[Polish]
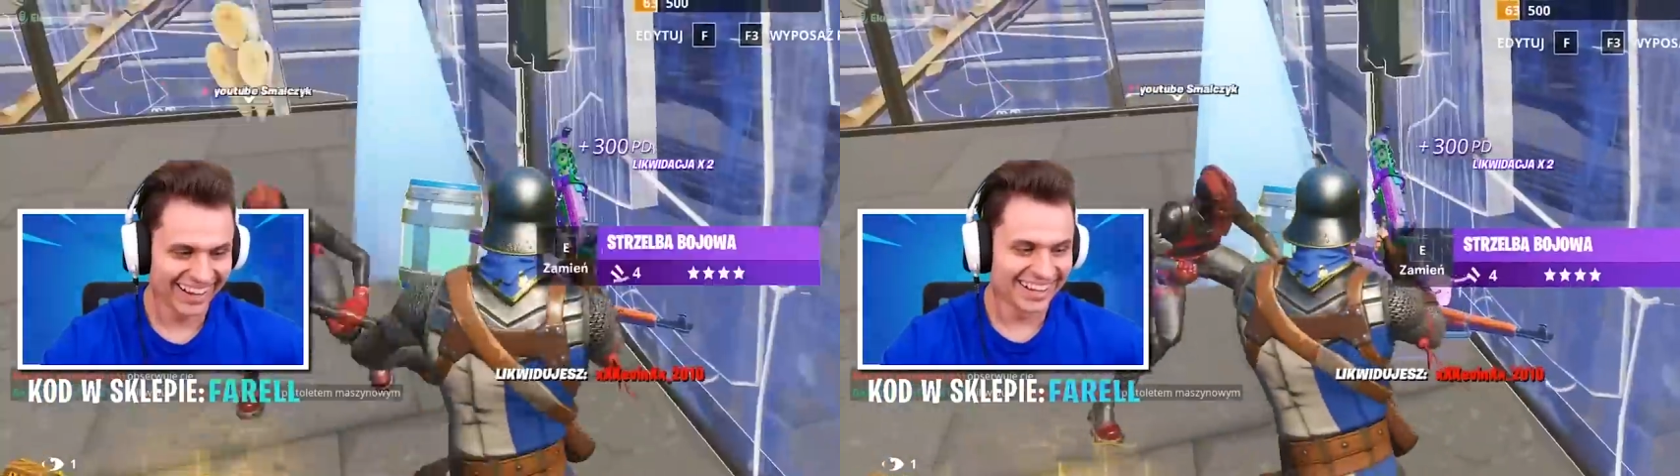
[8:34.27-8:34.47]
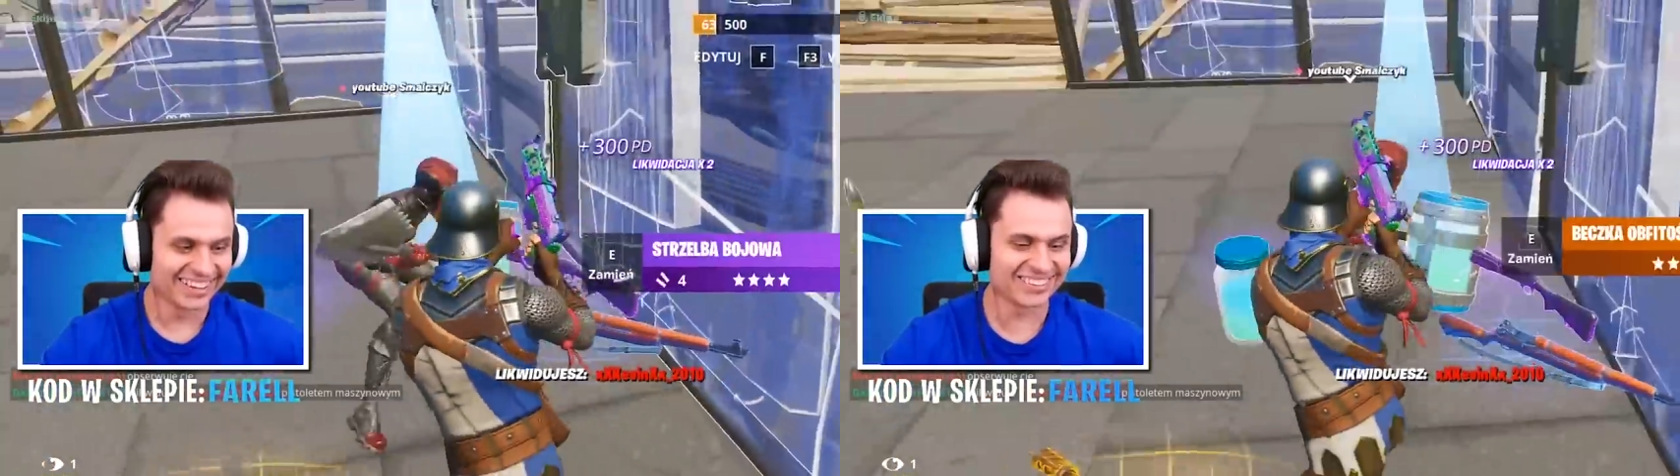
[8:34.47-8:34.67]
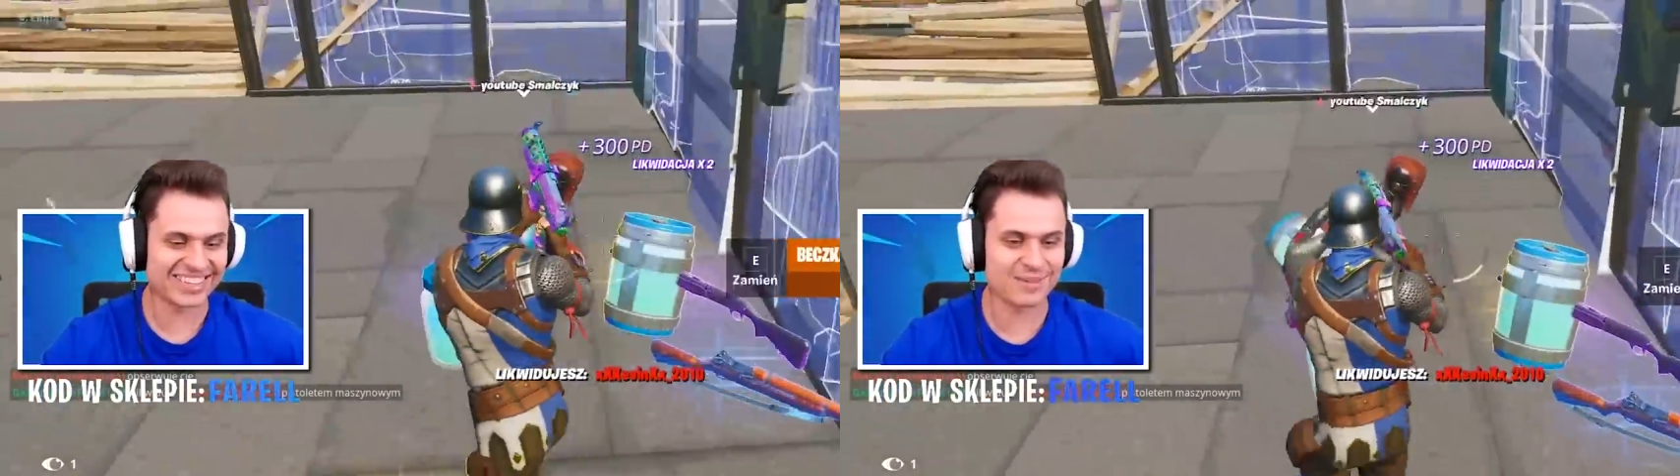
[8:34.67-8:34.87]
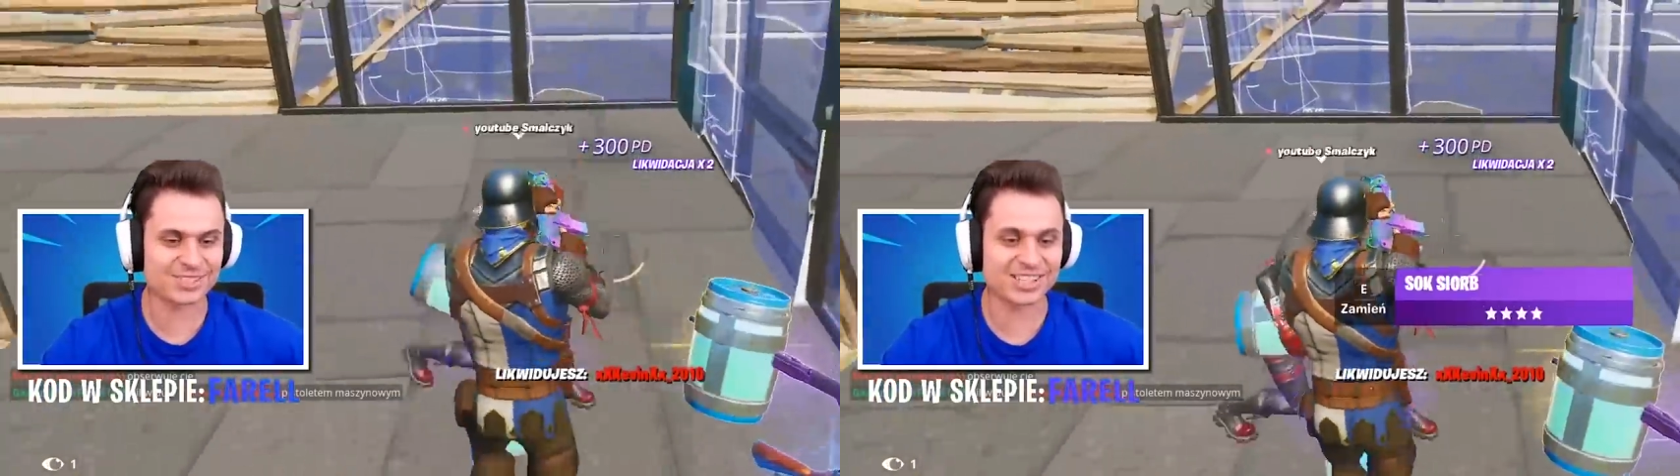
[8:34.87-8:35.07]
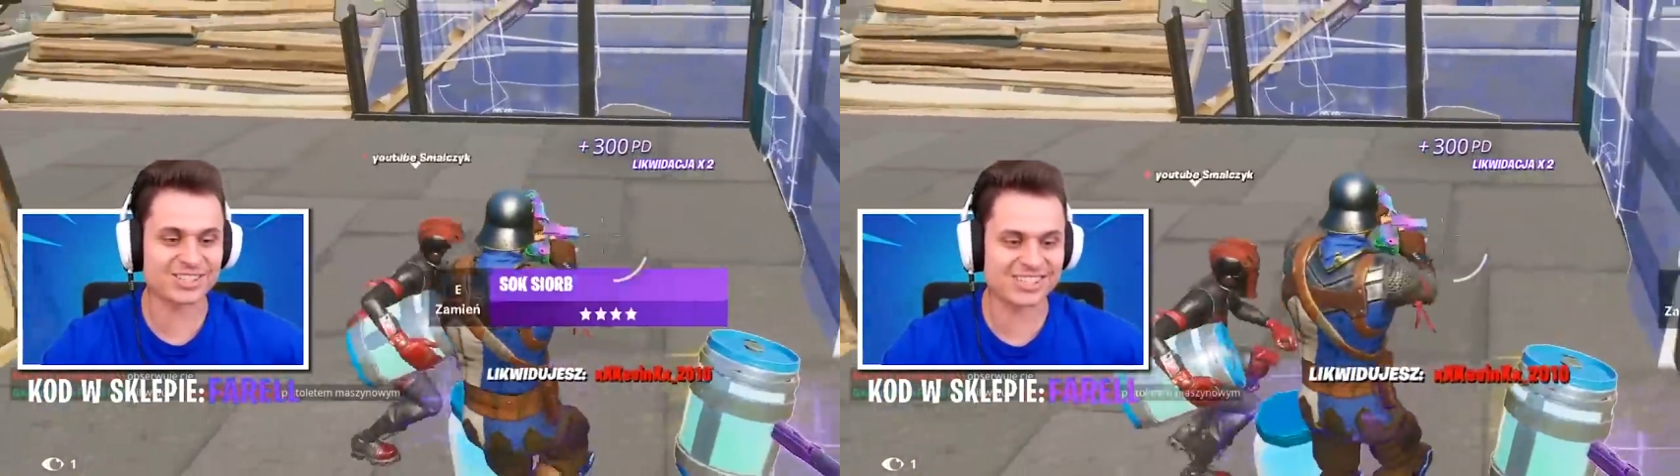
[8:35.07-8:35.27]
Ja myślałem, że
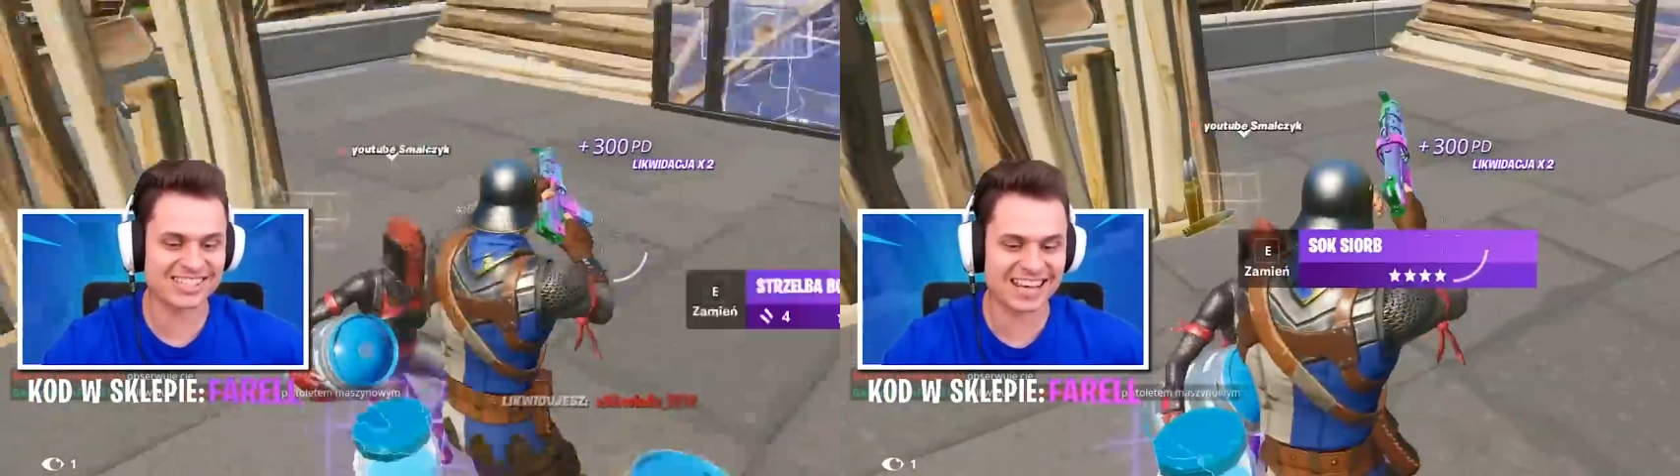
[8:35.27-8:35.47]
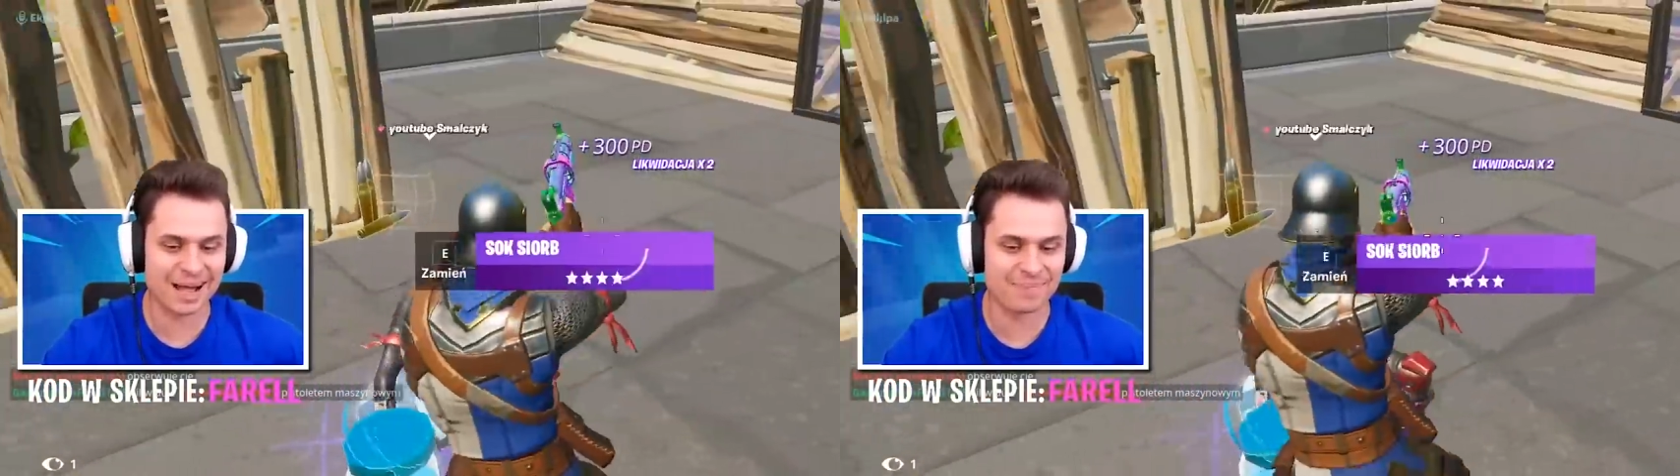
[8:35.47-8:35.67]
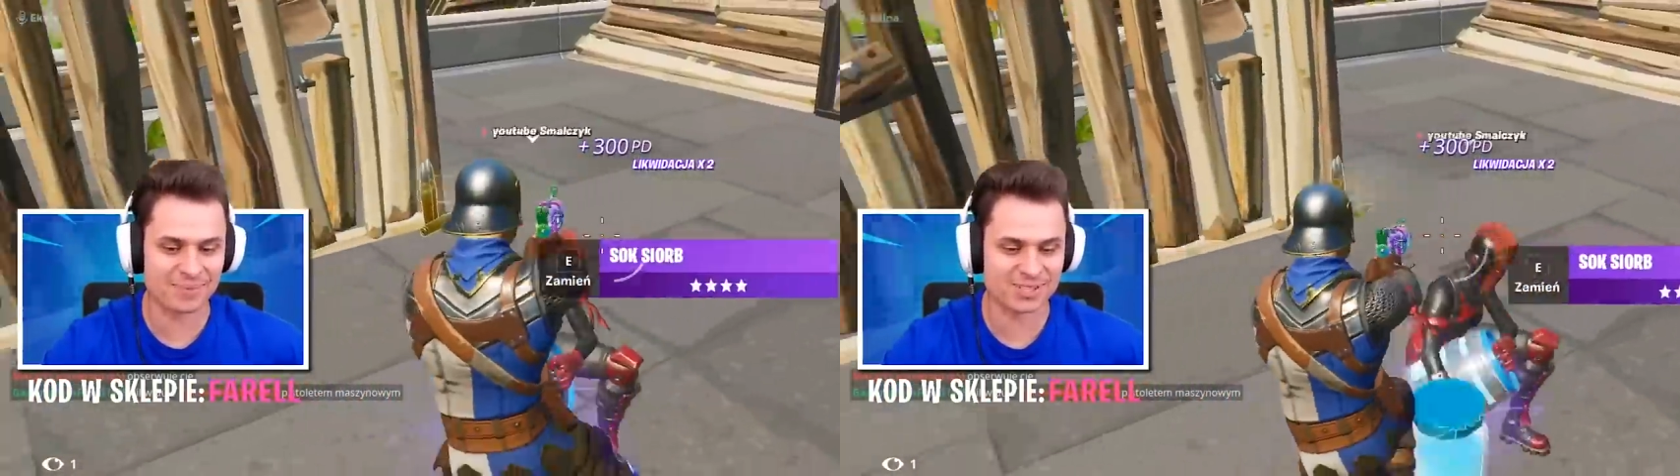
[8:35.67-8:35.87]
chcesz go strapa,